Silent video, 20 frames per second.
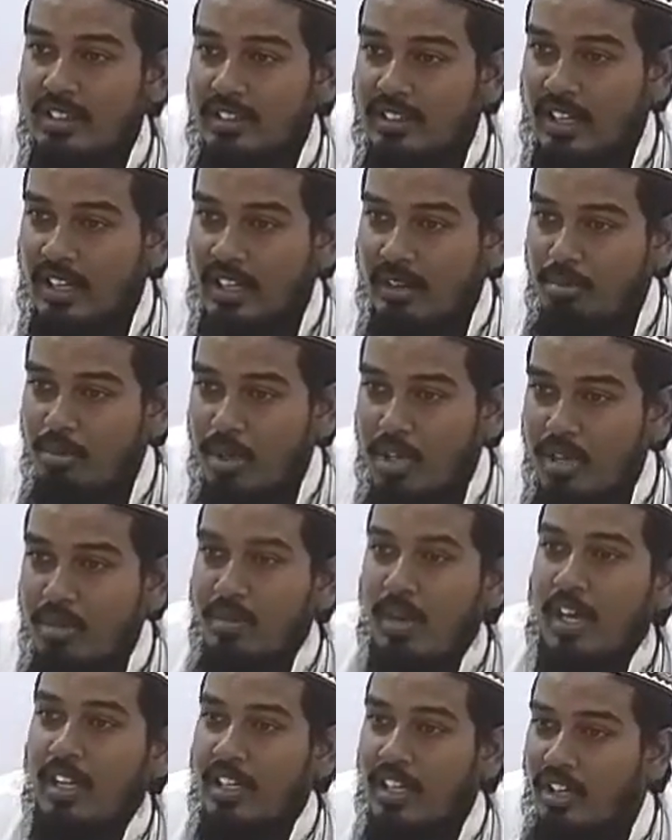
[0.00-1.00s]
தன்மையும்
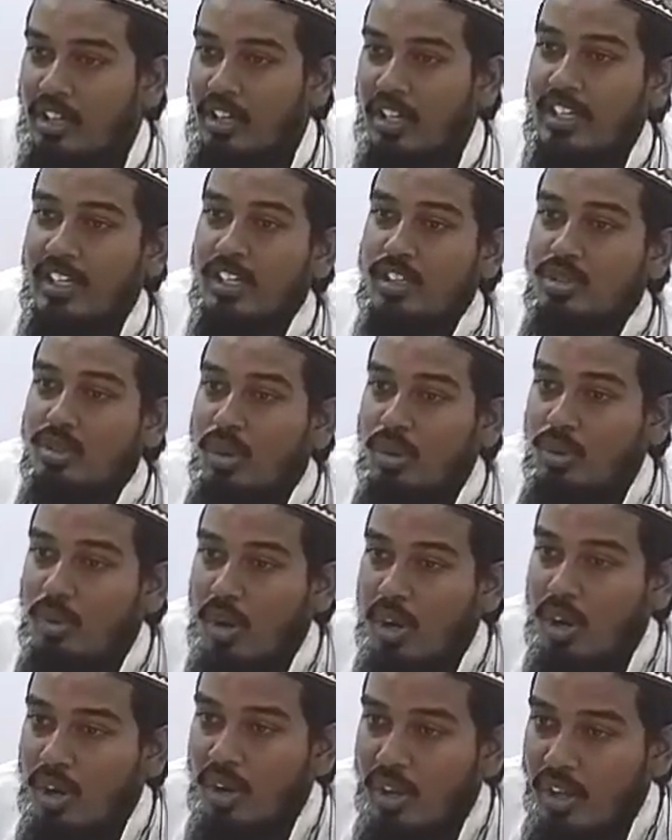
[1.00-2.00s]
அதற்கு என்னதான்
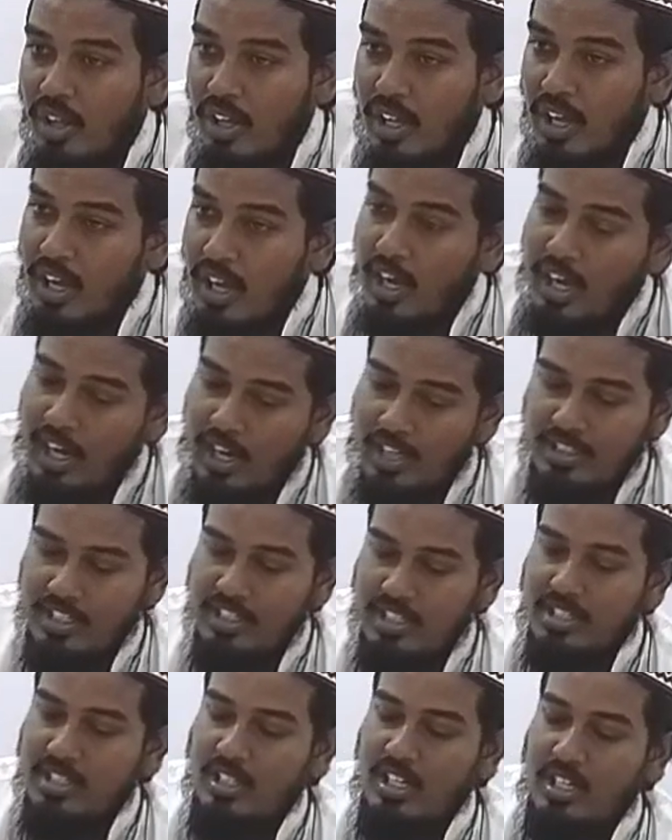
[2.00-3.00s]
சொல்லுவோம்
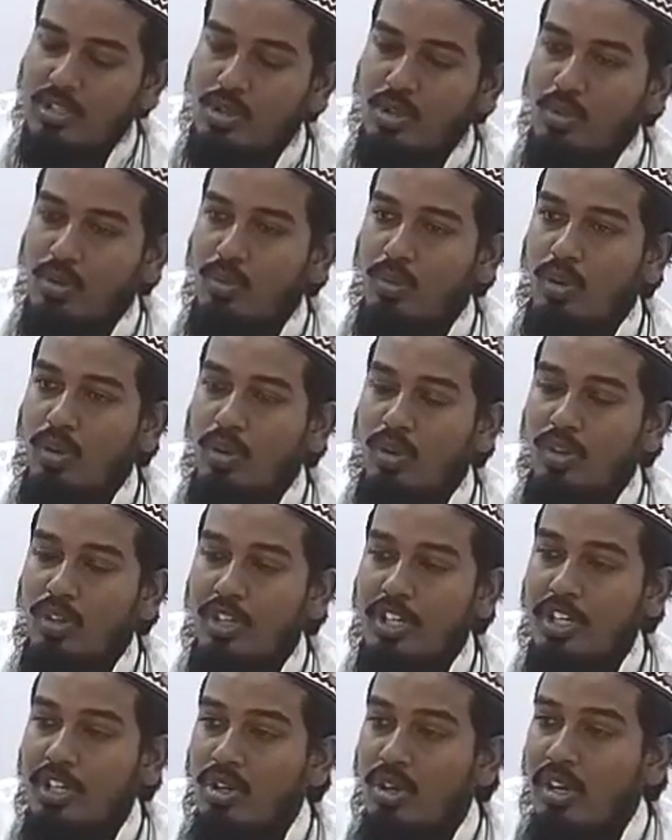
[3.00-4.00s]
ஹதீஸ் தான் சொல்லுவோம்
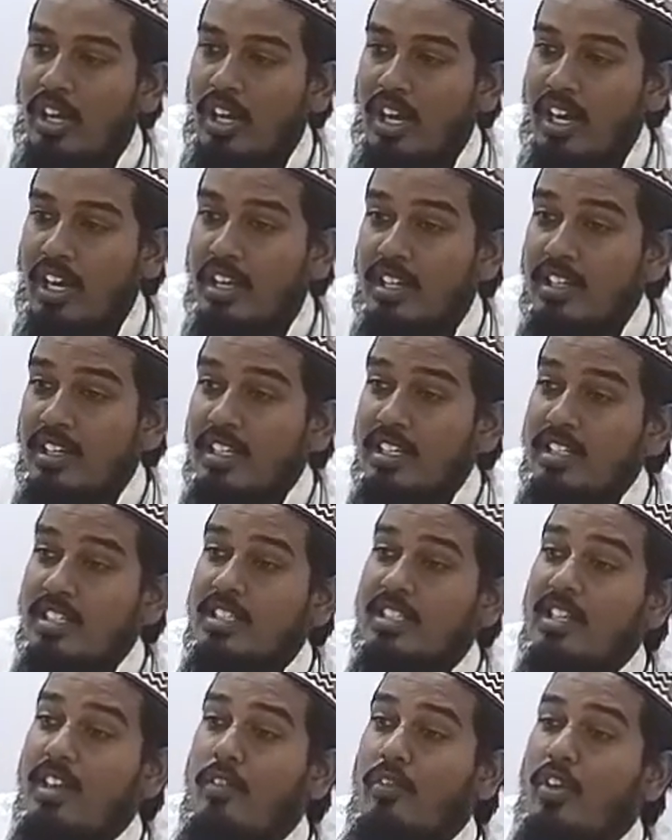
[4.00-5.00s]
இன்னொன்று
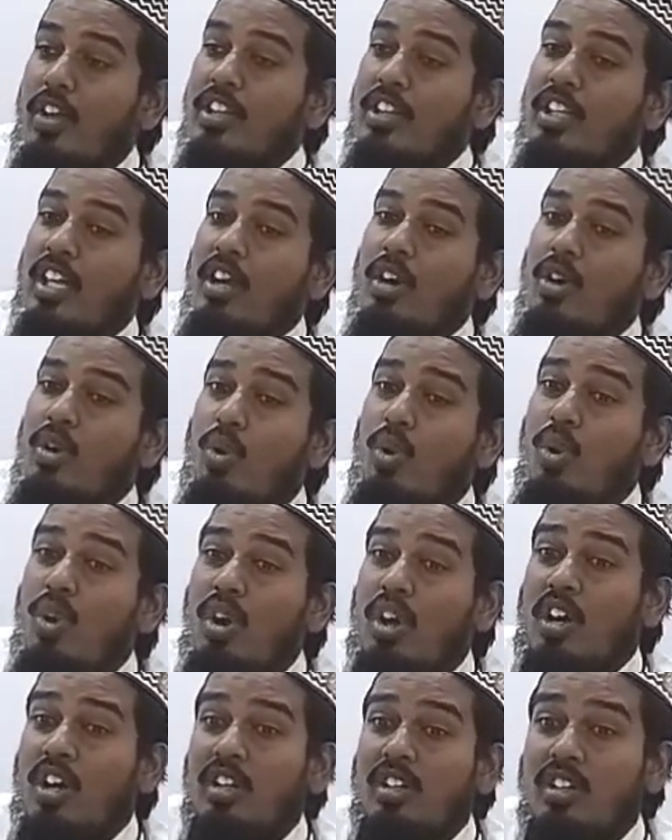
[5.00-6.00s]
சிஃபத்தே
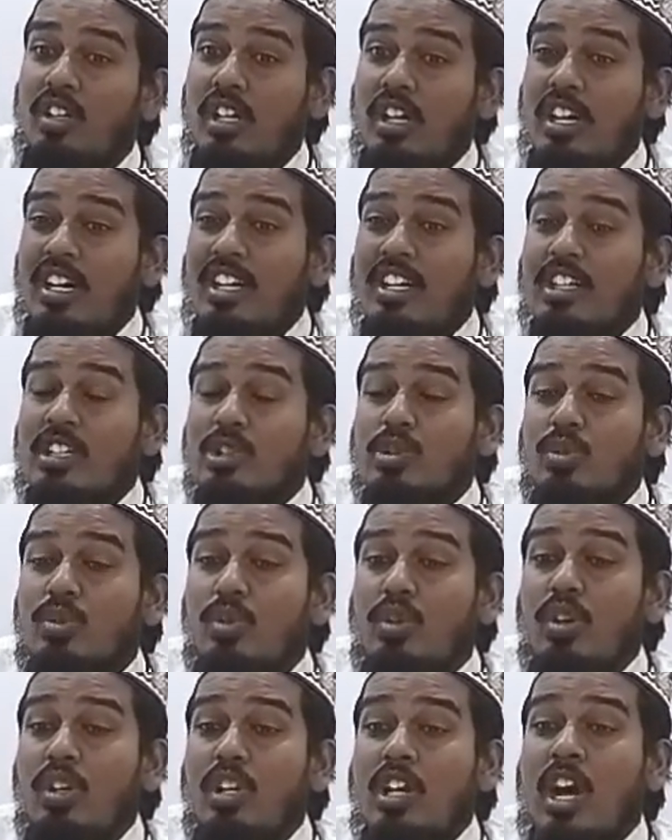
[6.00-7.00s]
ஹுல்க்
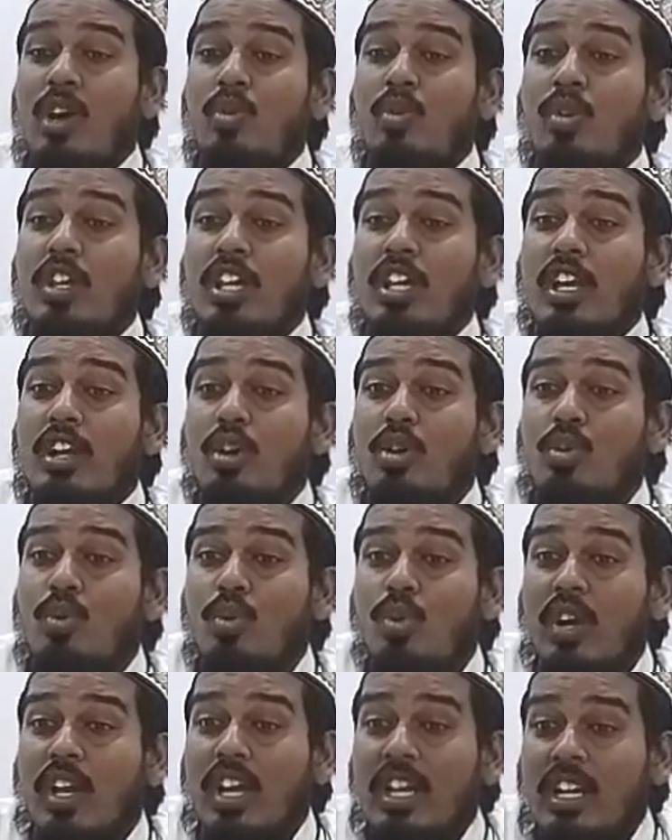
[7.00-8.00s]
ரசூலுல்லாவுடைய
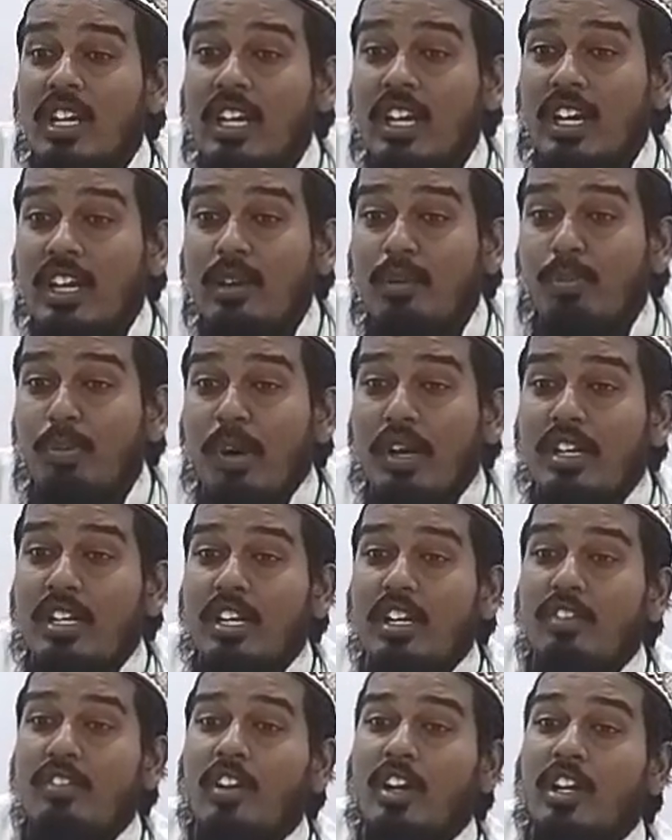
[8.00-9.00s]
குணங்களை
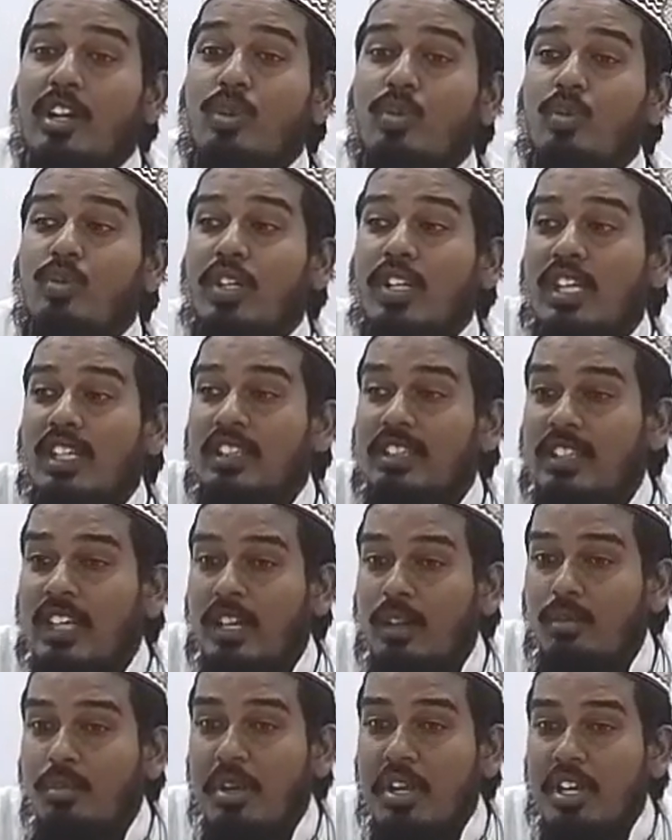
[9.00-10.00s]
பற்றி வரக்கூடிய
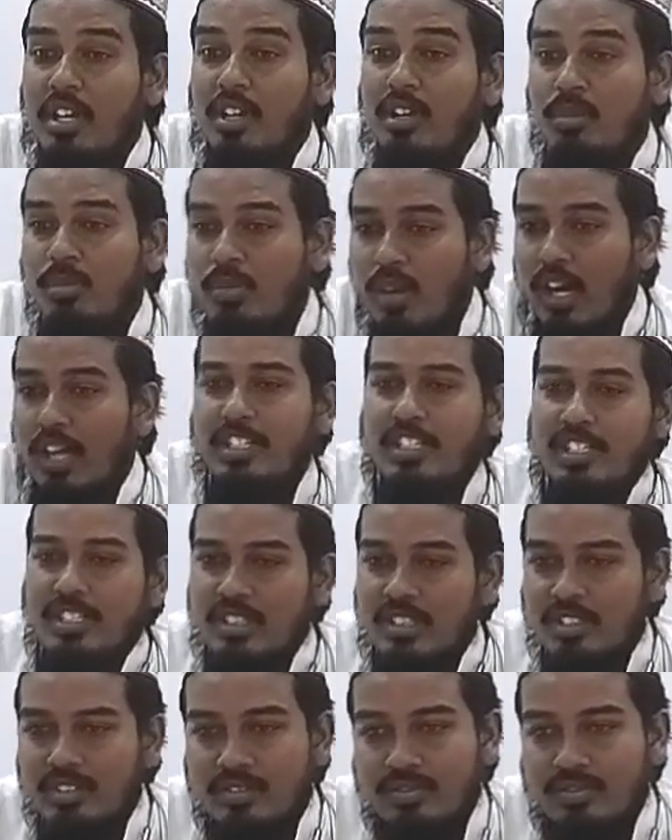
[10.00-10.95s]
தன்மைகளும் ஹதீஸ்